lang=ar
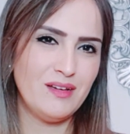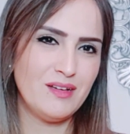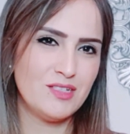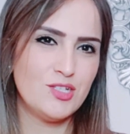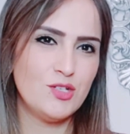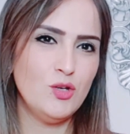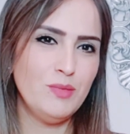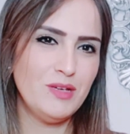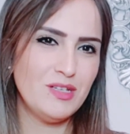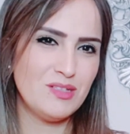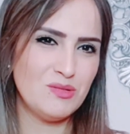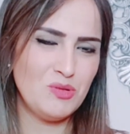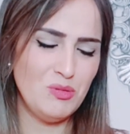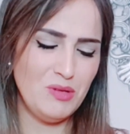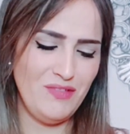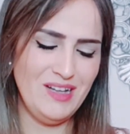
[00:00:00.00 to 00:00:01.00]
كتشريهم
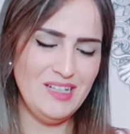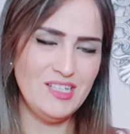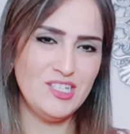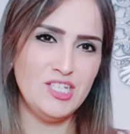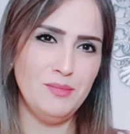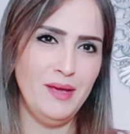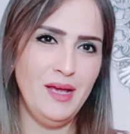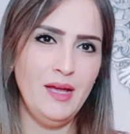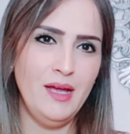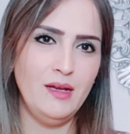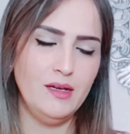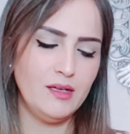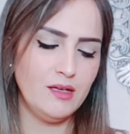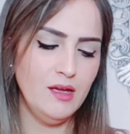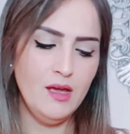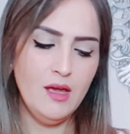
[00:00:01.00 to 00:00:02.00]
كتكون بحال داكشي
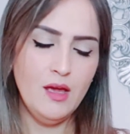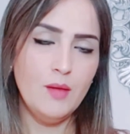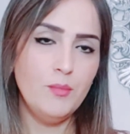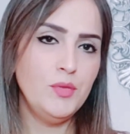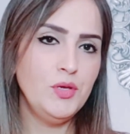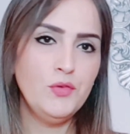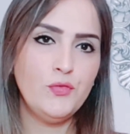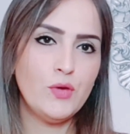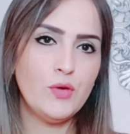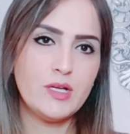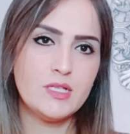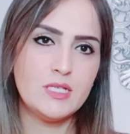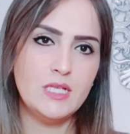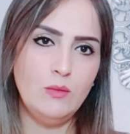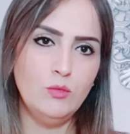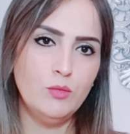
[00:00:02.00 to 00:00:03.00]
معالك مي اين فوا
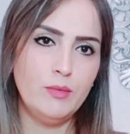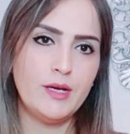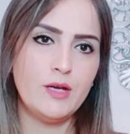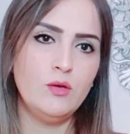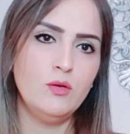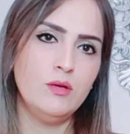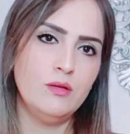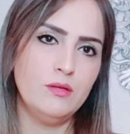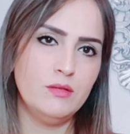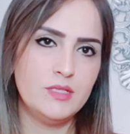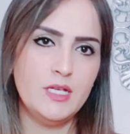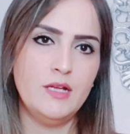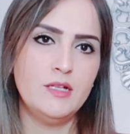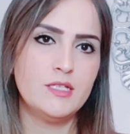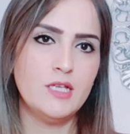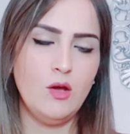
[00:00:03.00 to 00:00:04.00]
كتستعملو مره
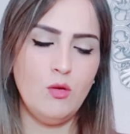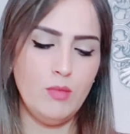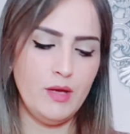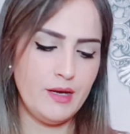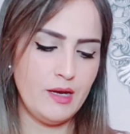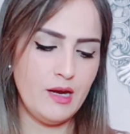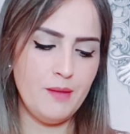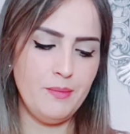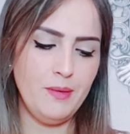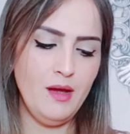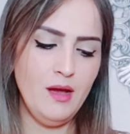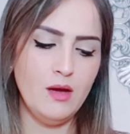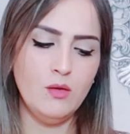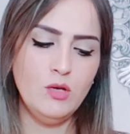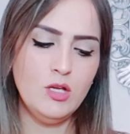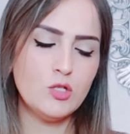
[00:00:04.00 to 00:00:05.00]
تالتة ومره
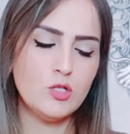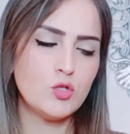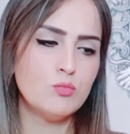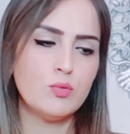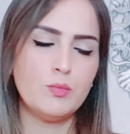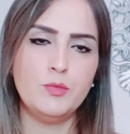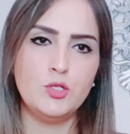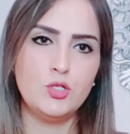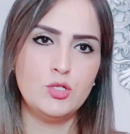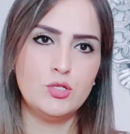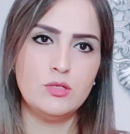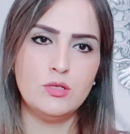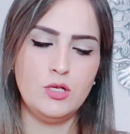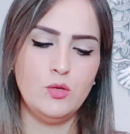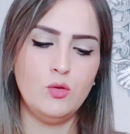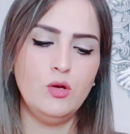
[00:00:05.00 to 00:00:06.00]
رابعة ولا خصكم ما
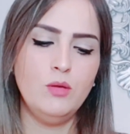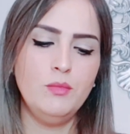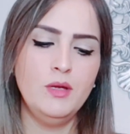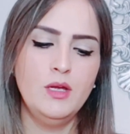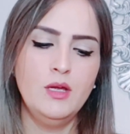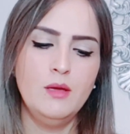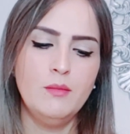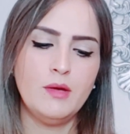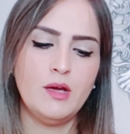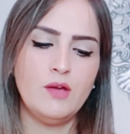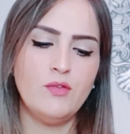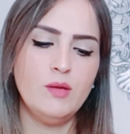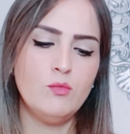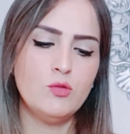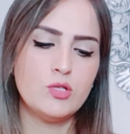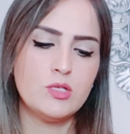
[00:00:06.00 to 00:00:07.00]
تشريوهم
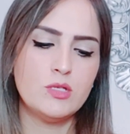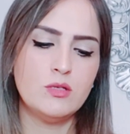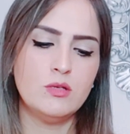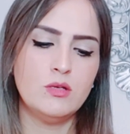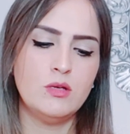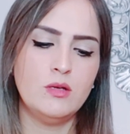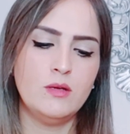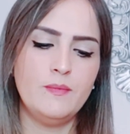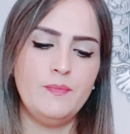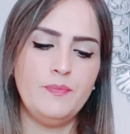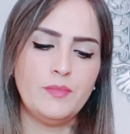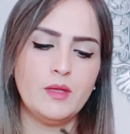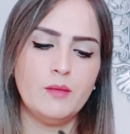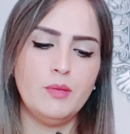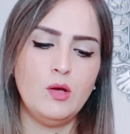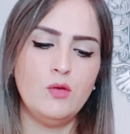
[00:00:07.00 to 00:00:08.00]
بقى ت
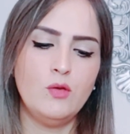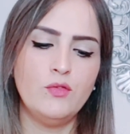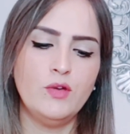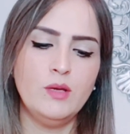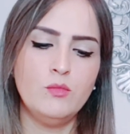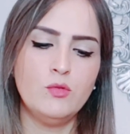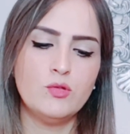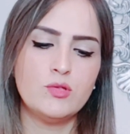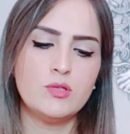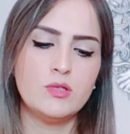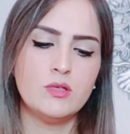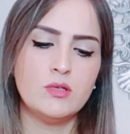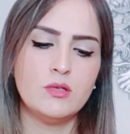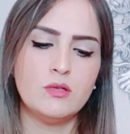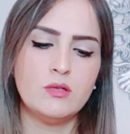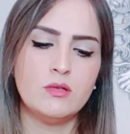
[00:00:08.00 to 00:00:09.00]
بقى فريمون
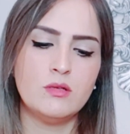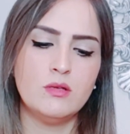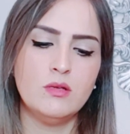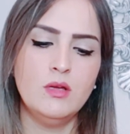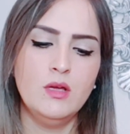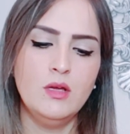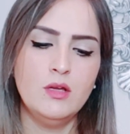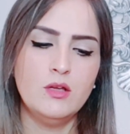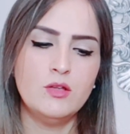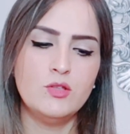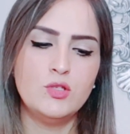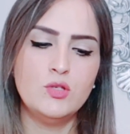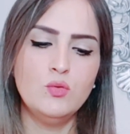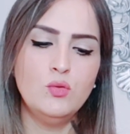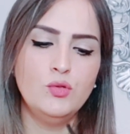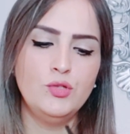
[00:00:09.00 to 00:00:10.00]

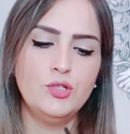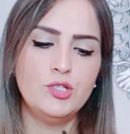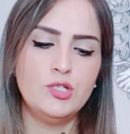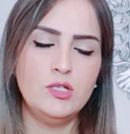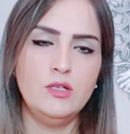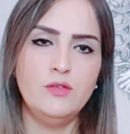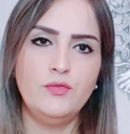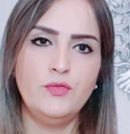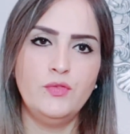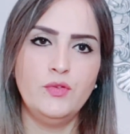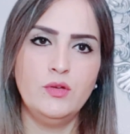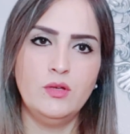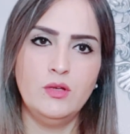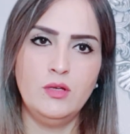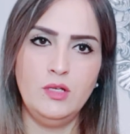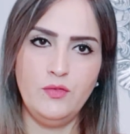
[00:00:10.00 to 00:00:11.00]
تزولو داكشي لي
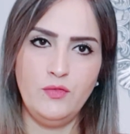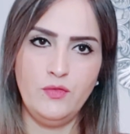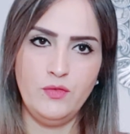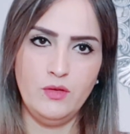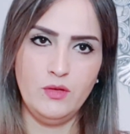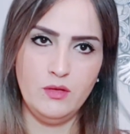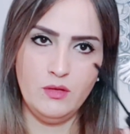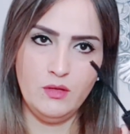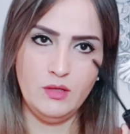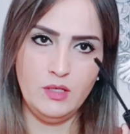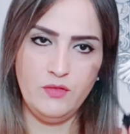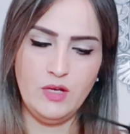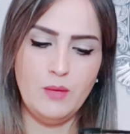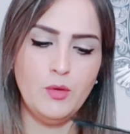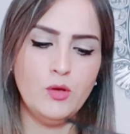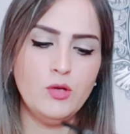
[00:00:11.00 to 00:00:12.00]
في لي في لي في